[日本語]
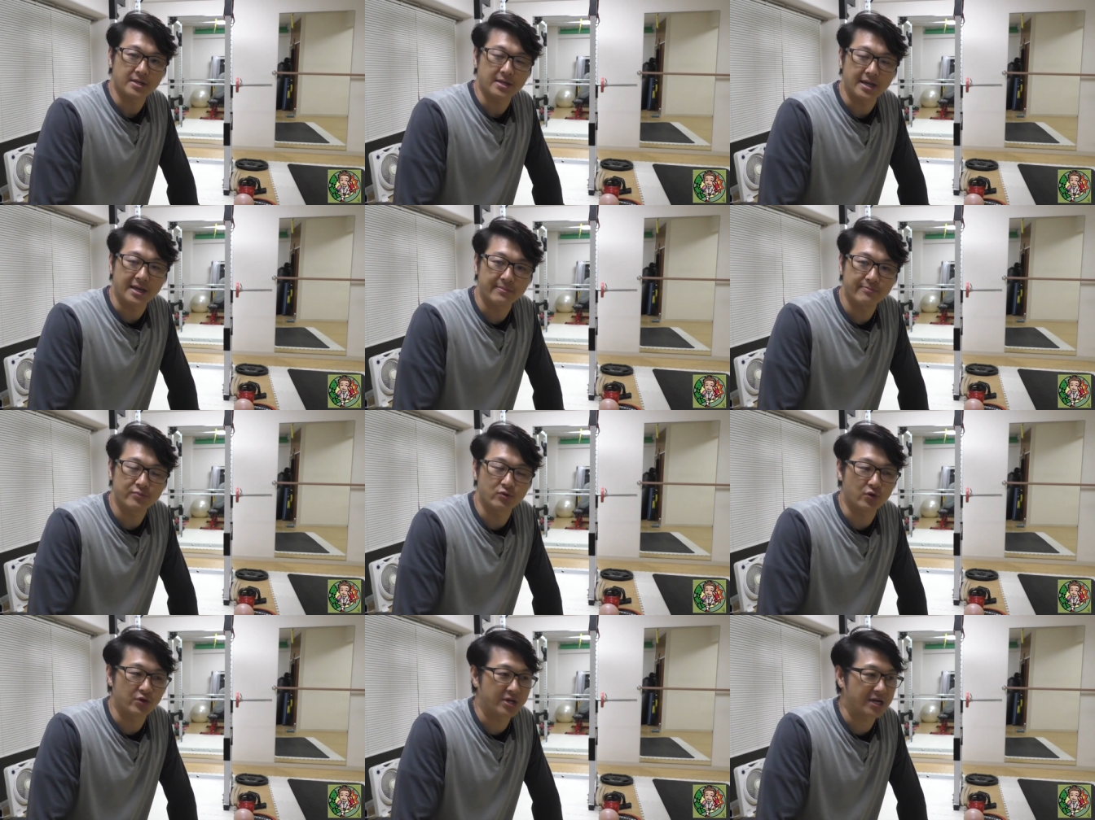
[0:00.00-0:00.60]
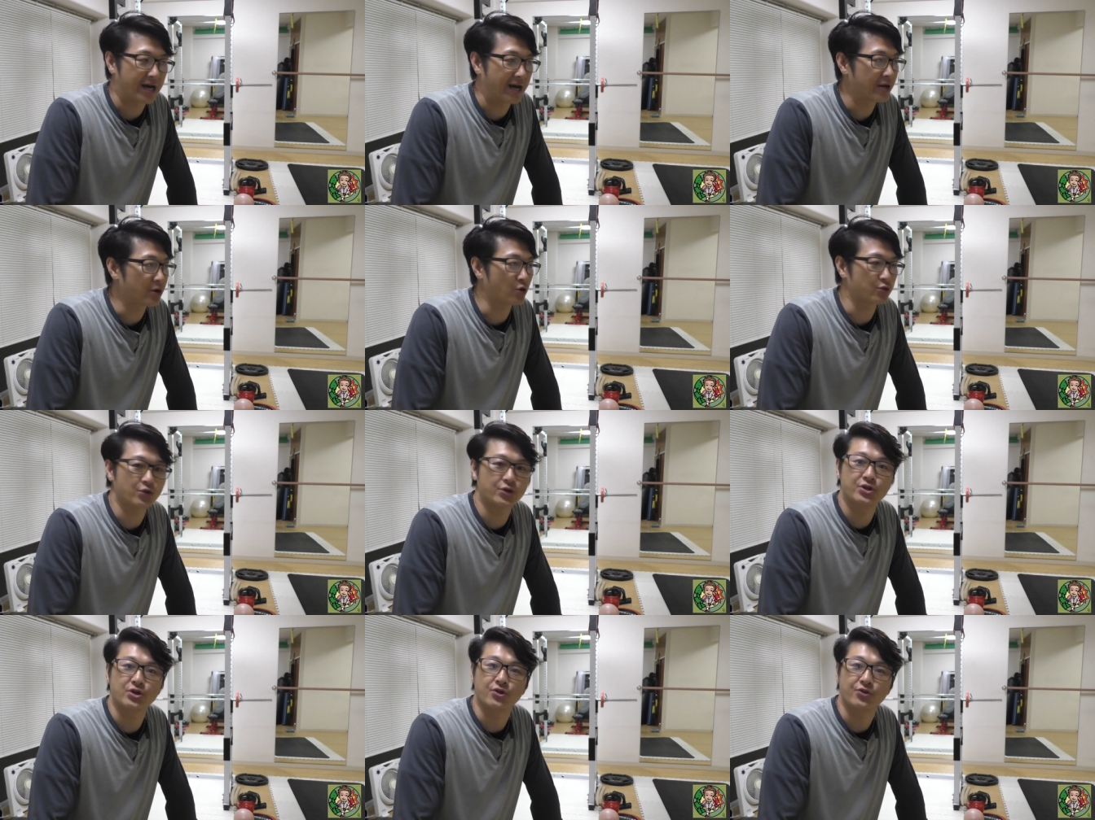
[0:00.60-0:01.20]
塩分を控えるこ
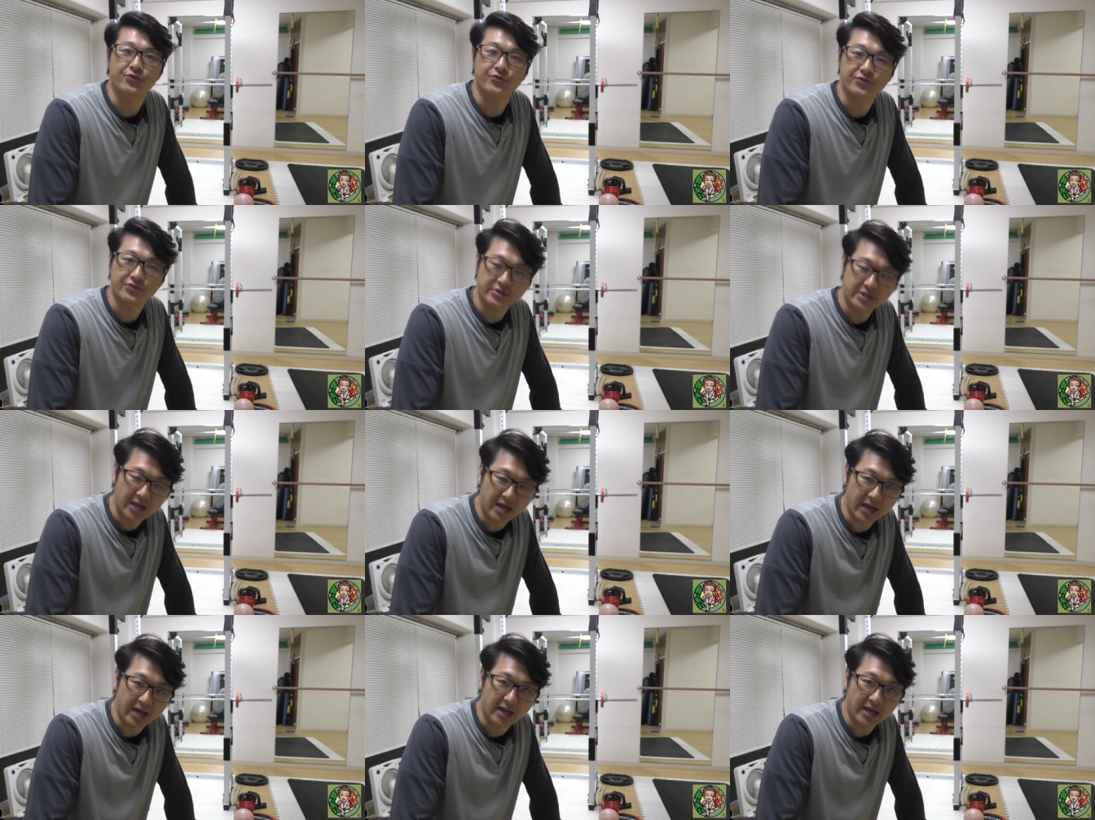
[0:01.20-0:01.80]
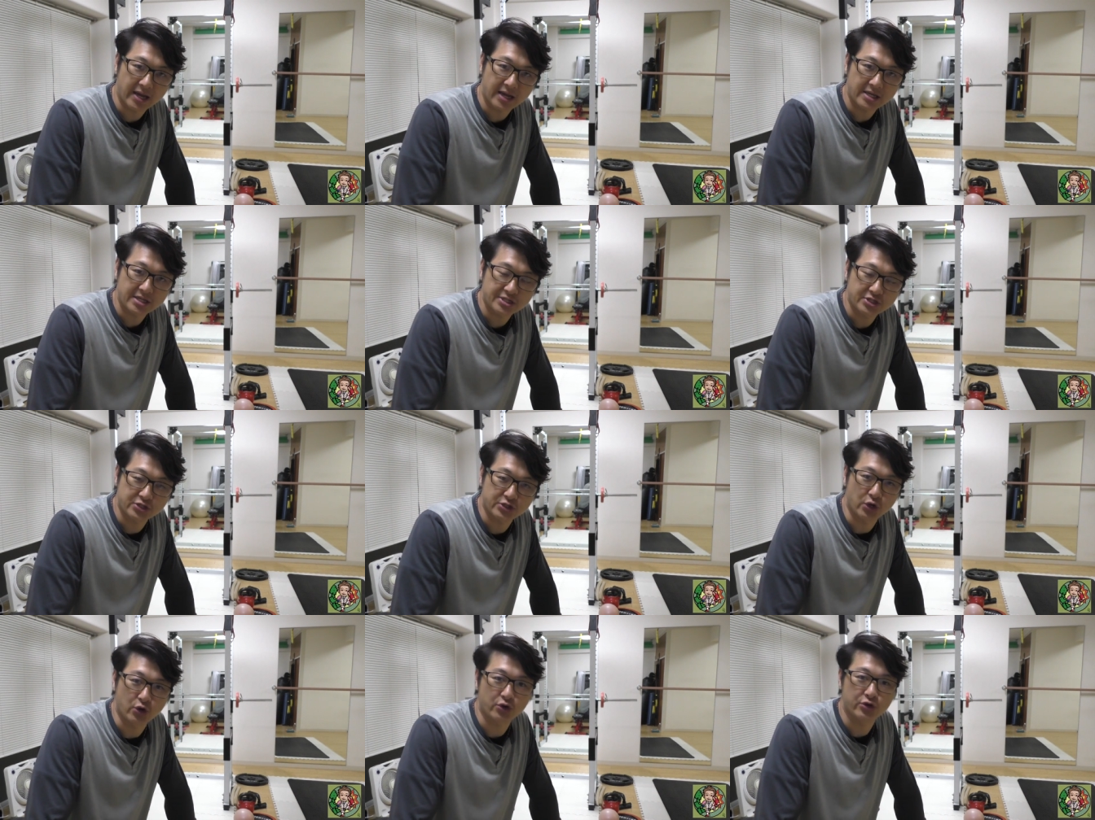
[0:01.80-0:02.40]
とによって
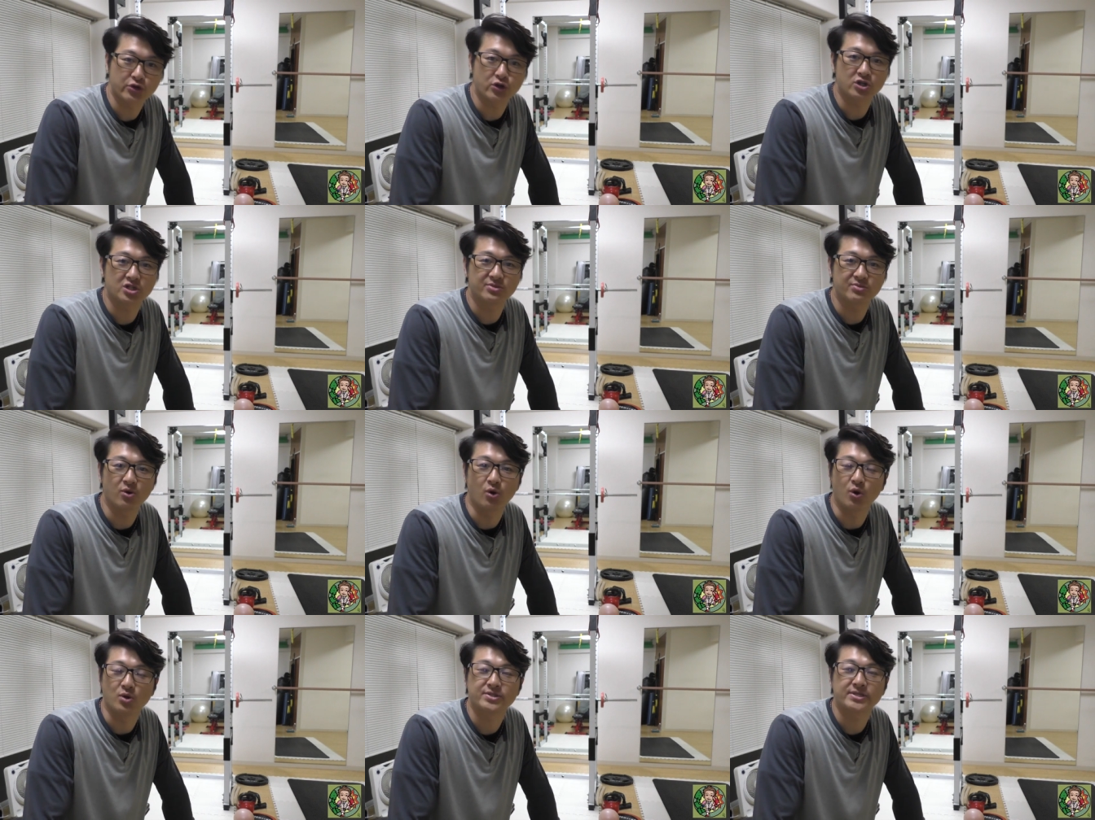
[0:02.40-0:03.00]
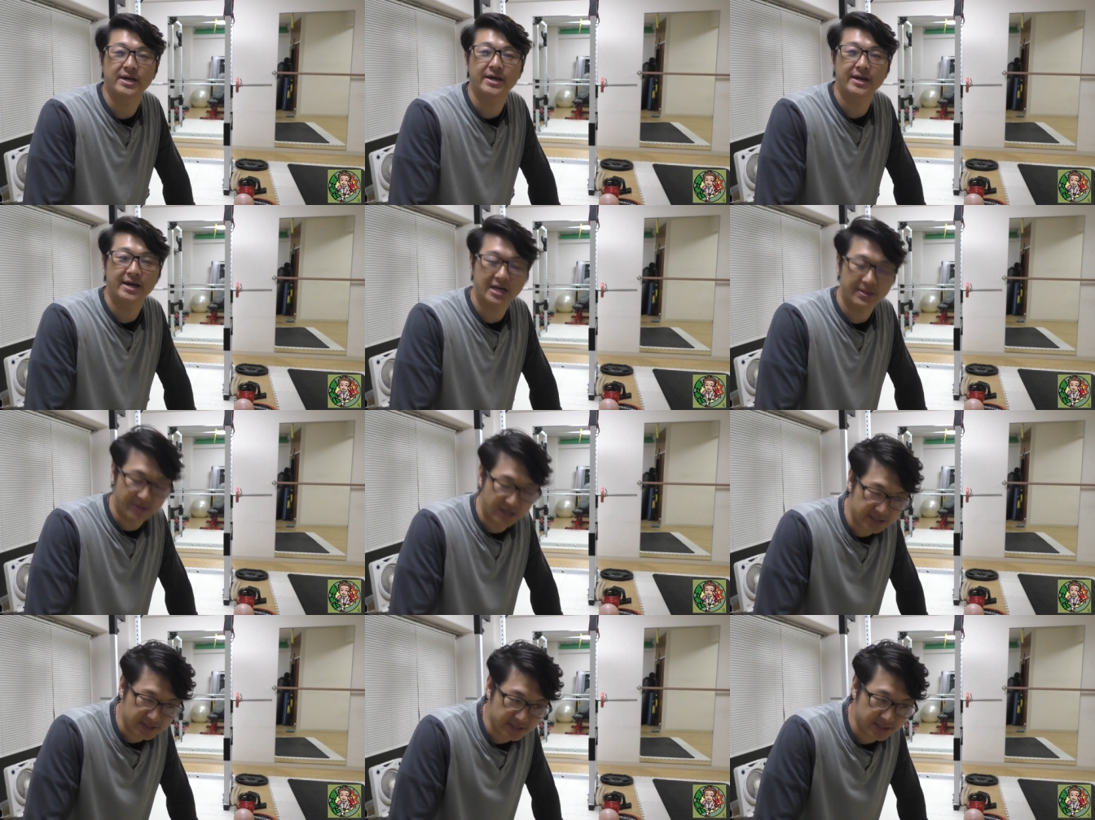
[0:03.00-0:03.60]
食欲も抑えられ
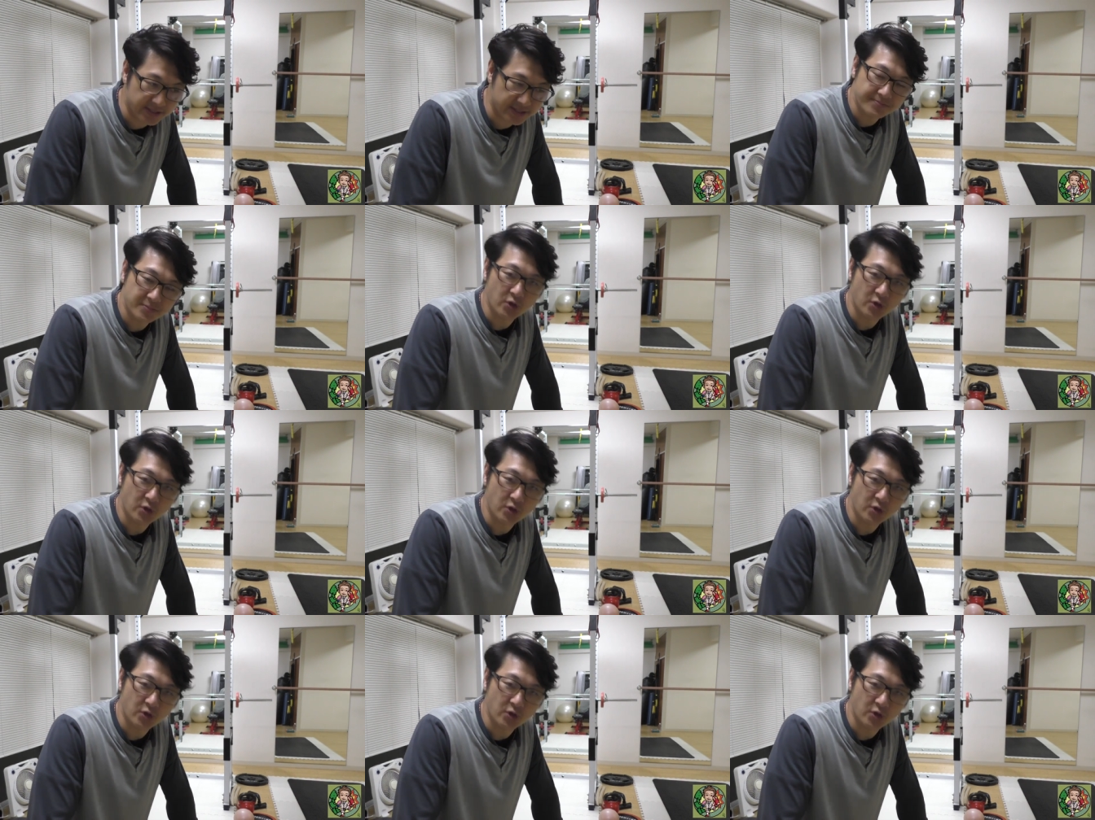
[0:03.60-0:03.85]
ます。